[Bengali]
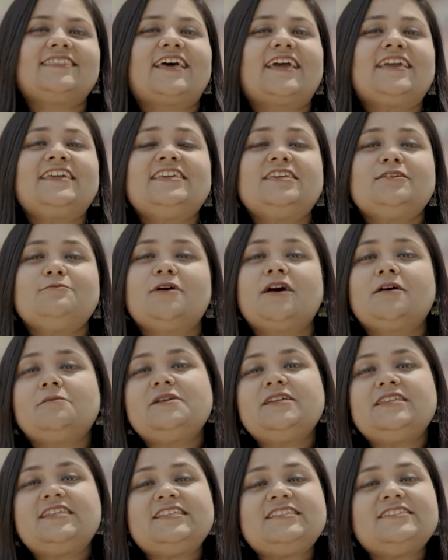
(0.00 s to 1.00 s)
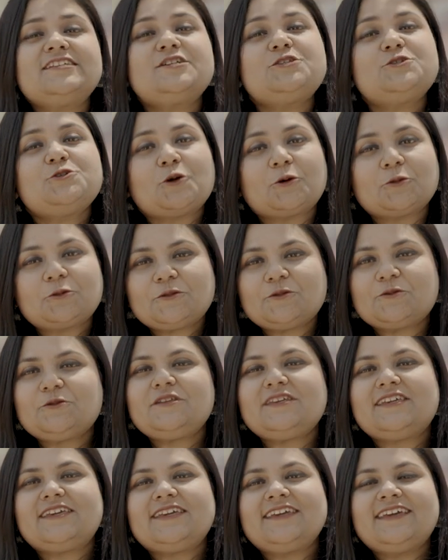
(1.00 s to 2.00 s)
তাই কিভাবে নিজের যত্ন
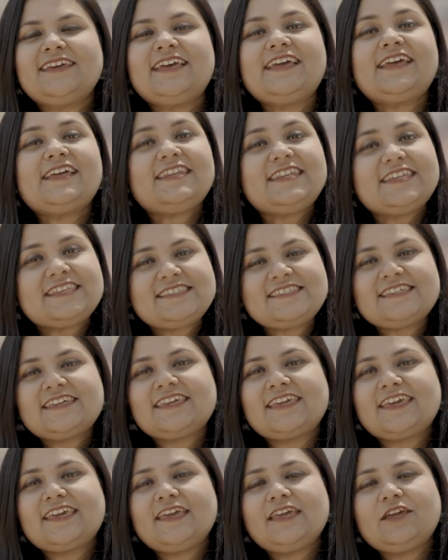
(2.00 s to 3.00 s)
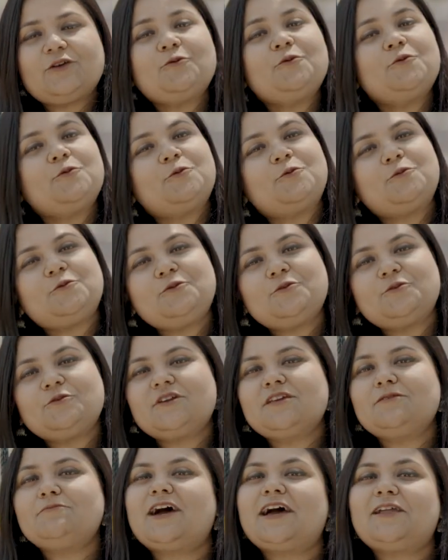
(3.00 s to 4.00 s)
নিয়ে নিজেকে ও
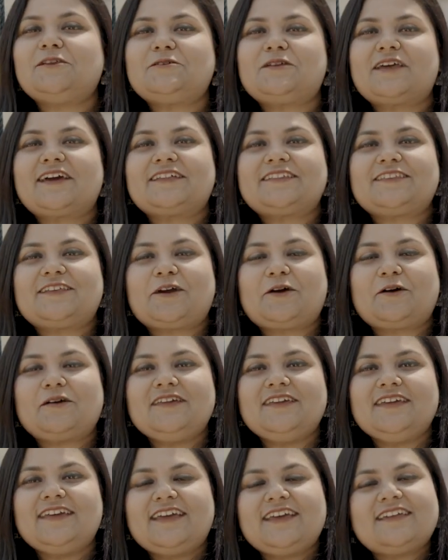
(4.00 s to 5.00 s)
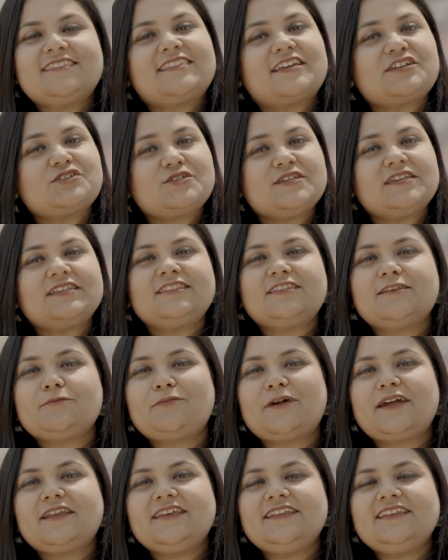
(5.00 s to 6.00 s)
অন্যকে ভালো রাখতে হয় তা শিখতে
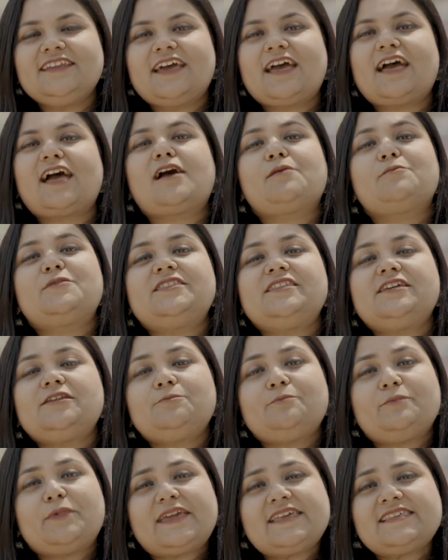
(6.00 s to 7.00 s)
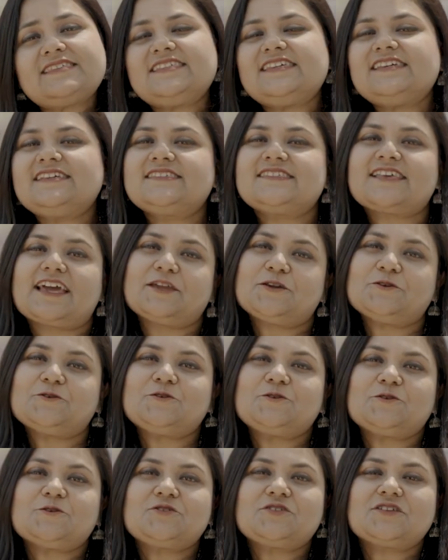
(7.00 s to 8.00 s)
পারে আমাদের বেসিক
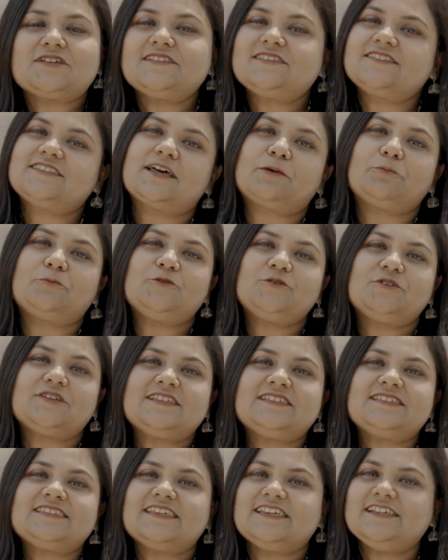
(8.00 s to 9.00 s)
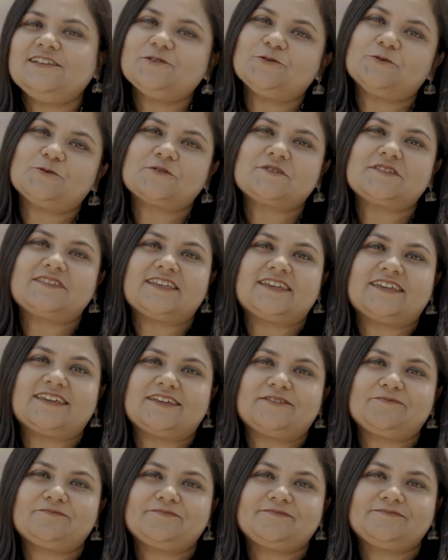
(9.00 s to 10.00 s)
সাইকোসোশাল সাপোর্ট স্কিম কোর্স
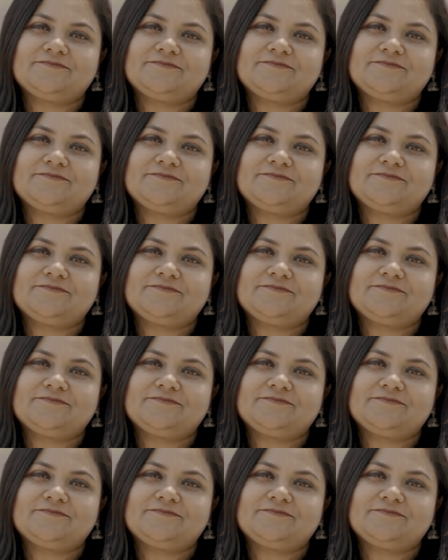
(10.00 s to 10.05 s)
থেকে